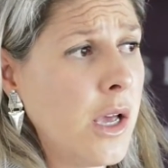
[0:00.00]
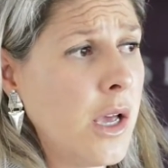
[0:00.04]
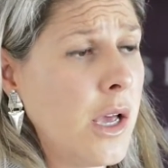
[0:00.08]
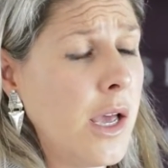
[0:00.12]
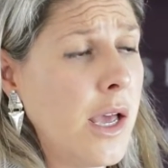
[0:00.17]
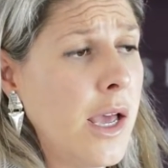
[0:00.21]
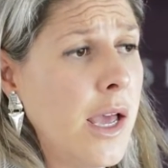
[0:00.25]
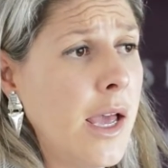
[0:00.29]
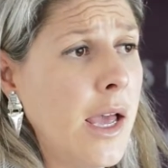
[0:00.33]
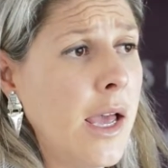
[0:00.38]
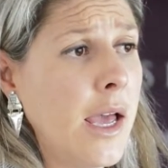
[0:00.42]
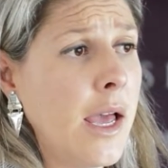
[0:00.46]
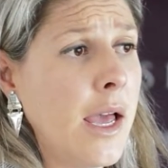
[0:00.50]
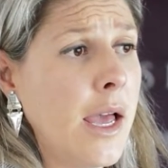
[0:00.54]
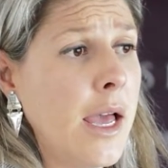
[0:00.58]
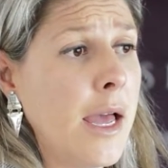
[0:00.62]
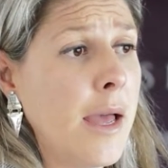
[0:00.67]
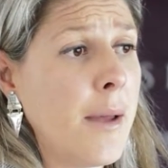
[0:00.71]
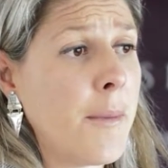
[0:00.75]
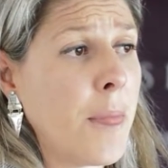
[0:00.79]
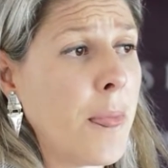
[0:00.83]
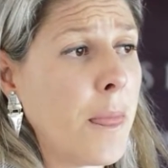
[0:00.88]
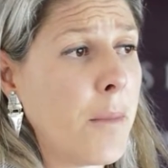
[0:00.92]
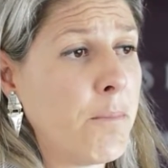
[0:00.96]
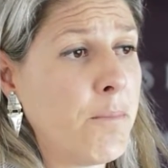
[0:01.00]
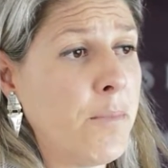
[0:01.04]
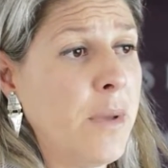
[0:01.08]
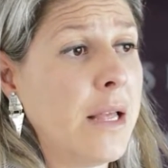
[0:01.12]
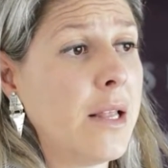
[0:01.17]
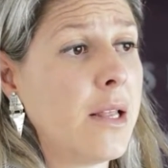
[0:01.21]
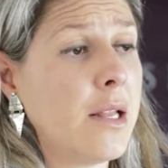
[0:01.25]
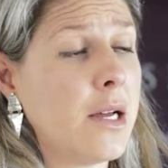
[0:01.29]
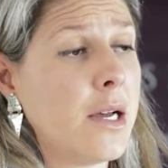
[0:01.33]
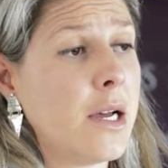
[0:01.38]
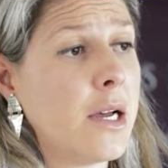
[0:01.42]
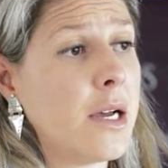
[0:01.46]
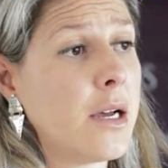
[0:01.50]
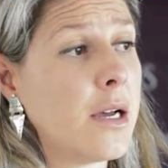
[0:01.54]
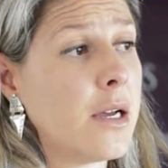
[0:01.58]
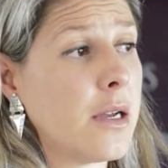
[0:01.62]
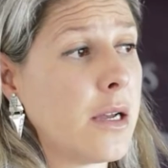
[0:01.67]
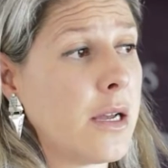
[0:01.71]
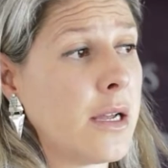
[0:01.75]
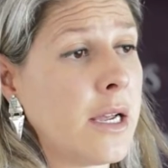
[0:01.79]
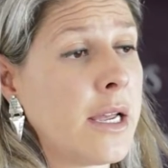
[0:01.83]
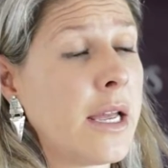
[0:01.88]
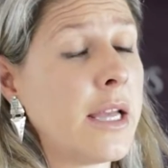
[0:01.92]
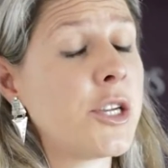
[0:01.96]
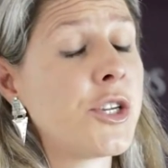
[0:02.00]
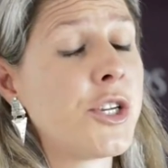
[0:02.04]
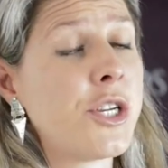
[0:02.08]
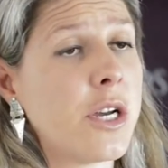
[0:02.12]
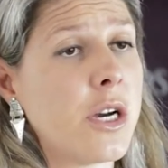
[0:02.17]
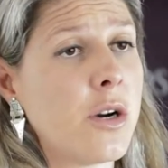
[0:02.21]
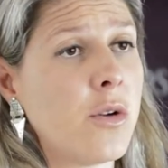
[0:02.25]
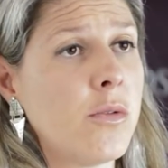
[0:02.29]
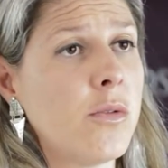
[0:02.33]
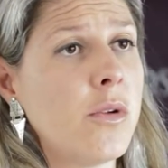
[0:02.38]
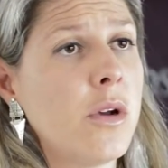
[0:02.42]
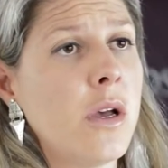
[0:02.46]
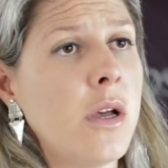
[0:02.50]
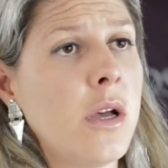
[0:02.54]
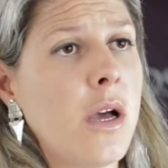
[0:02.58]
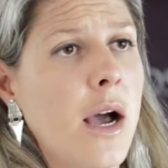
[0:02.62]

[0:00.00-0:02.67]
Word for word: É, pela região,